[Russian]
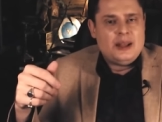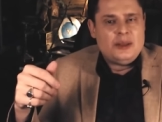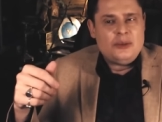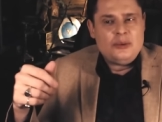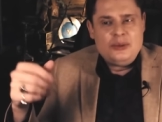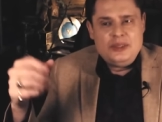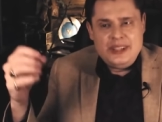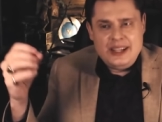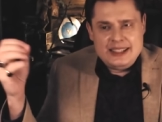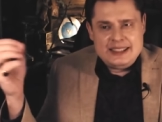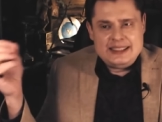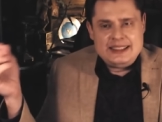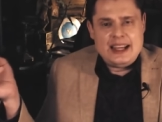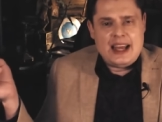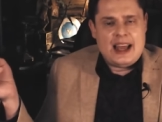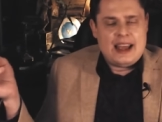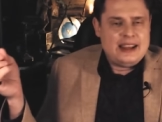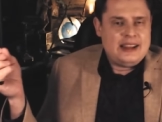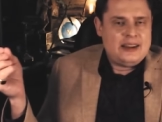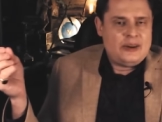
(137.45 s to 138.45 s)
Но
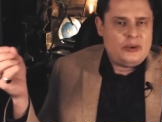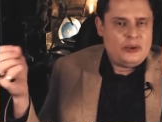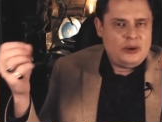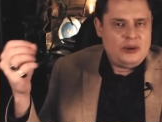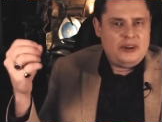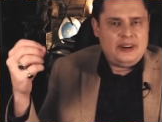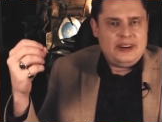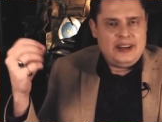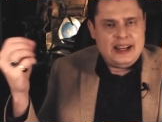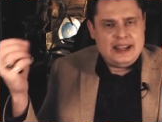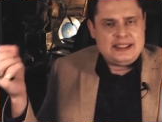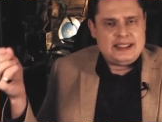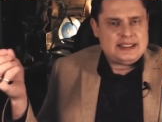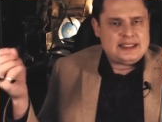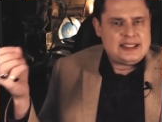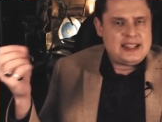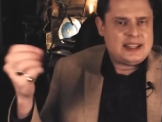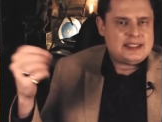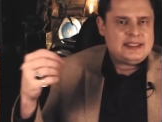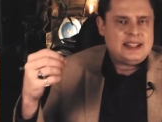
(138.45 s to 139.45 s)
нельзя Хулио
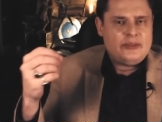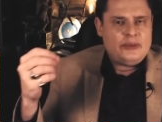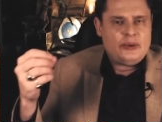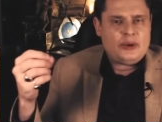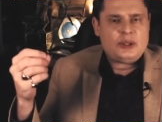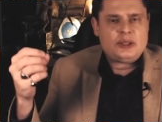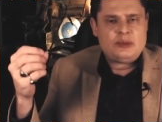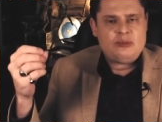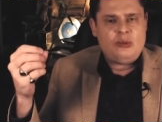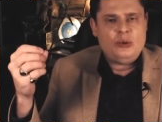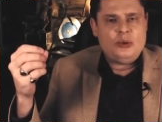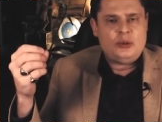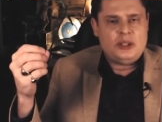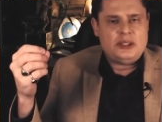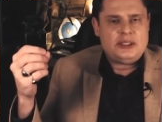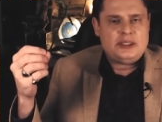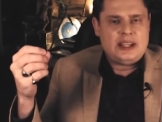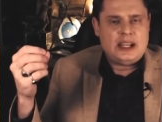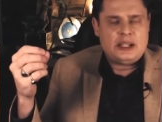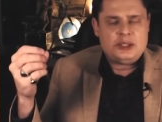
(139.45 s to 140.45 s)
Иглесиаса и Азнавура
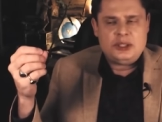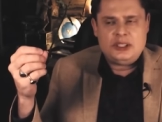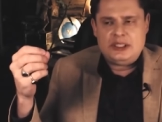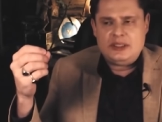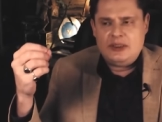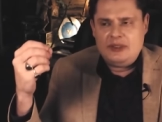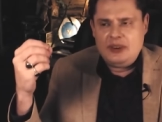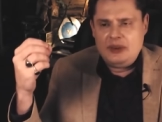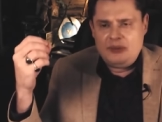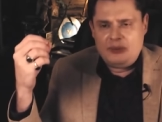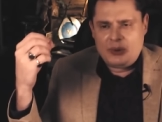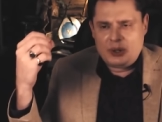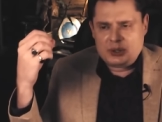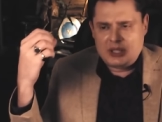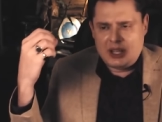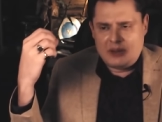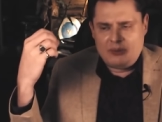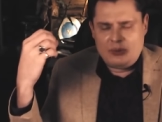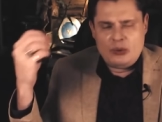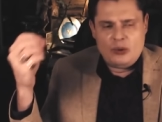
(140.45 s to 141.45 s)
спутать. Даже если вы
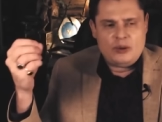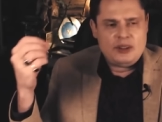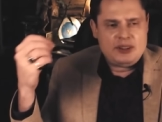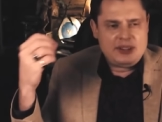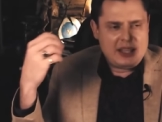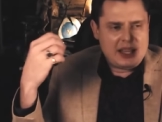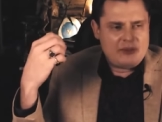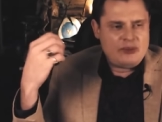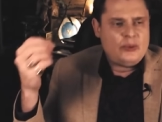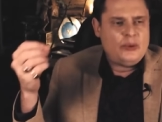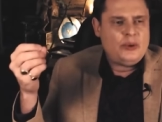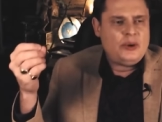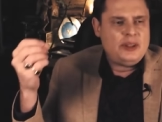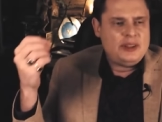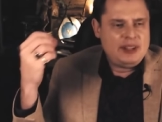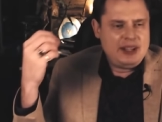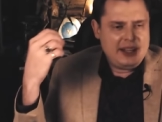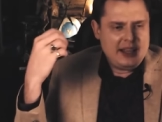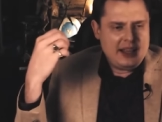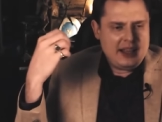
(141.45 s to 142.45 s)
просто обколотый,
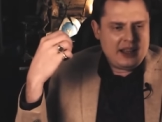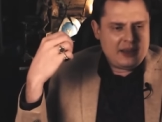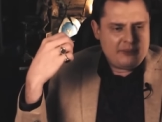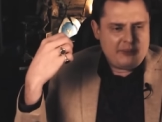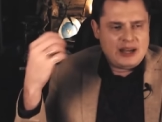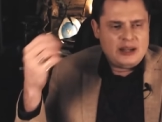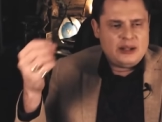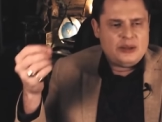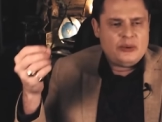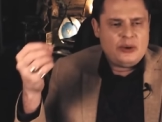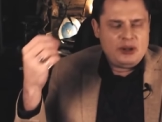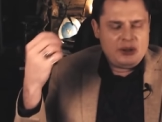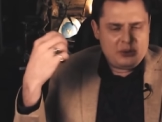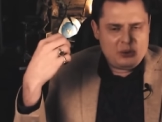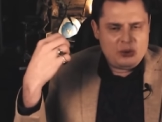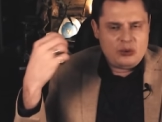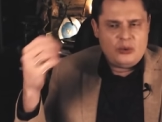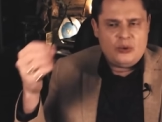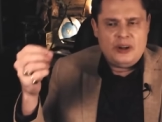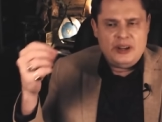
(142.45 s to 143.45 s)
обкуренный, больной,
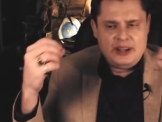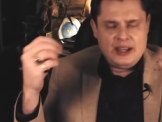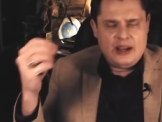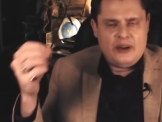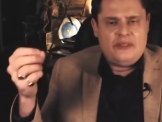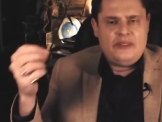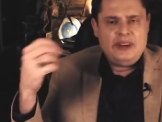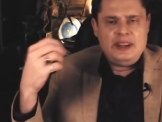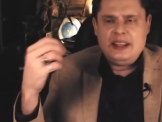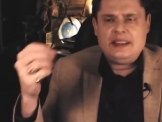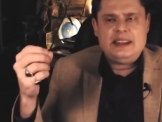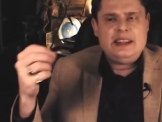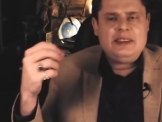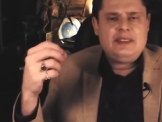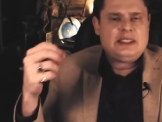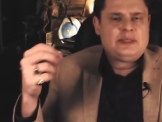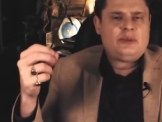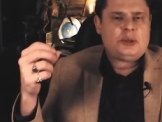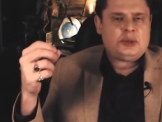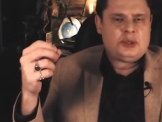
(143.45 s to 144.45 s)
глухой, это
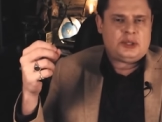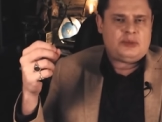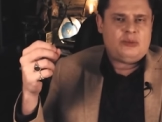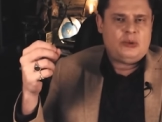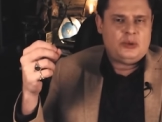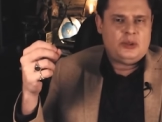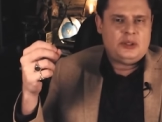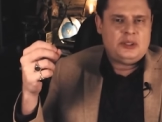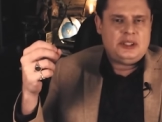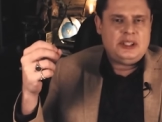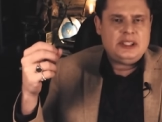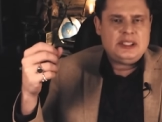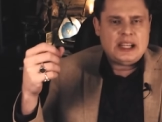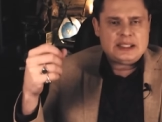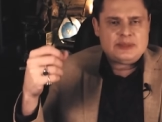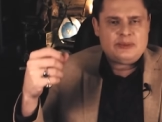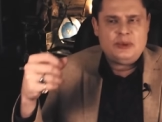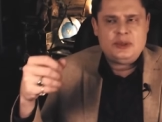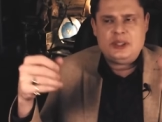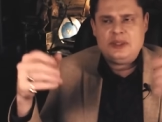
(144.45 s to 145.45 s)
невозможно спутать. Нельзя
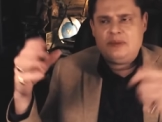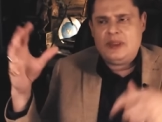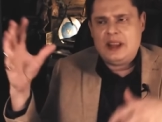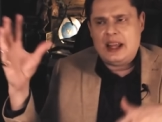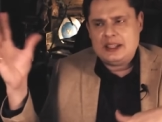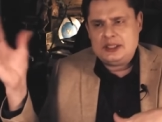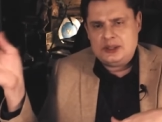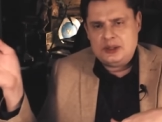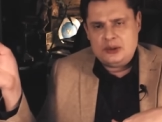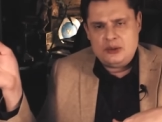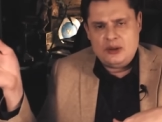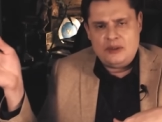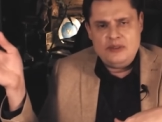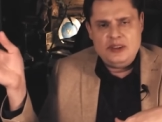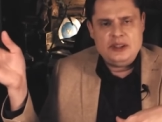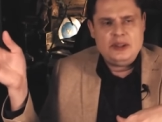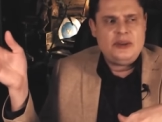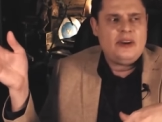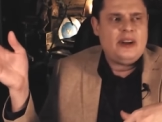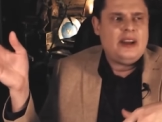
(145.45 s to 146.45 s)
спутать Пласио
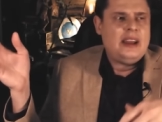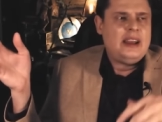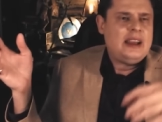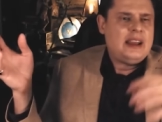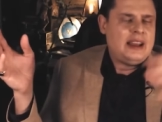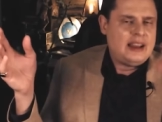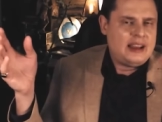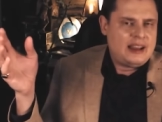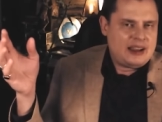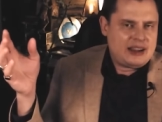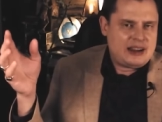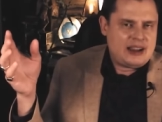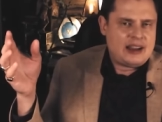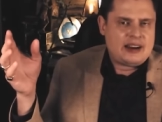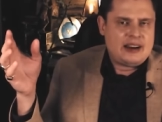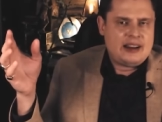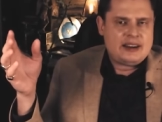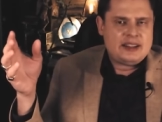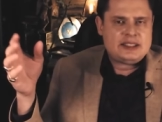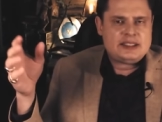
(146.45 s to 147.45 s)
Доминго, э,
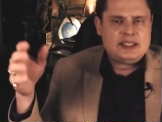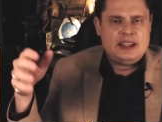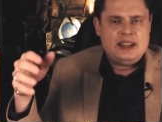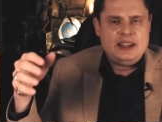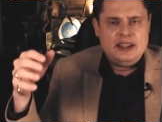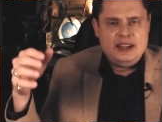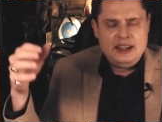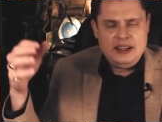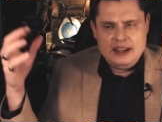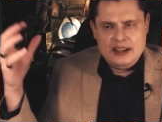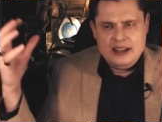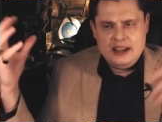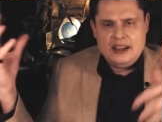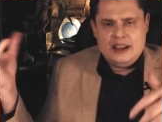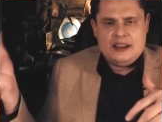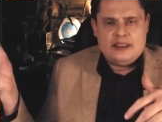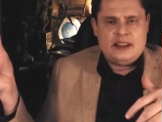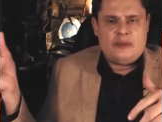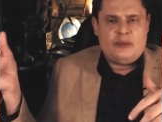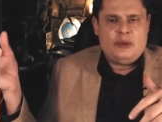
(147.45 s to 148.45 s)
Карероса и,
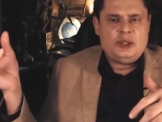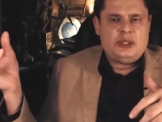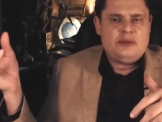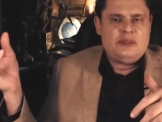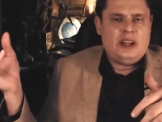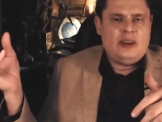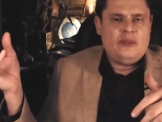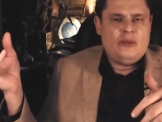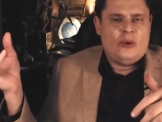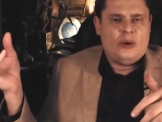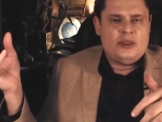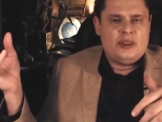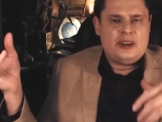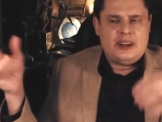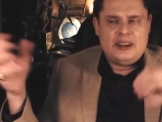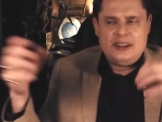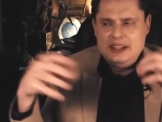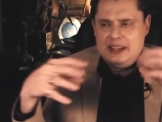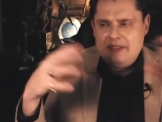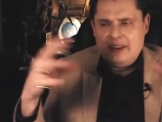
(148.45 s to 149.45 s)
допустим, Дель
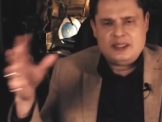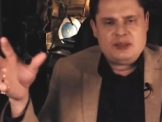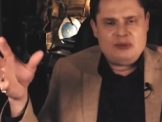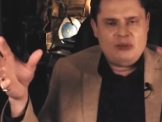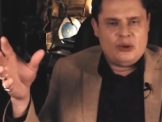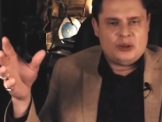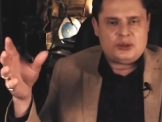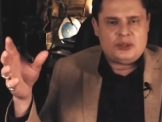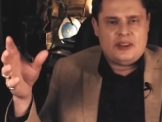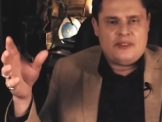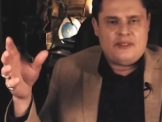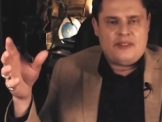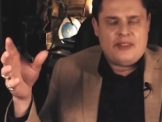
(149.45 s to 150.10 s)
Монако. Невозможно.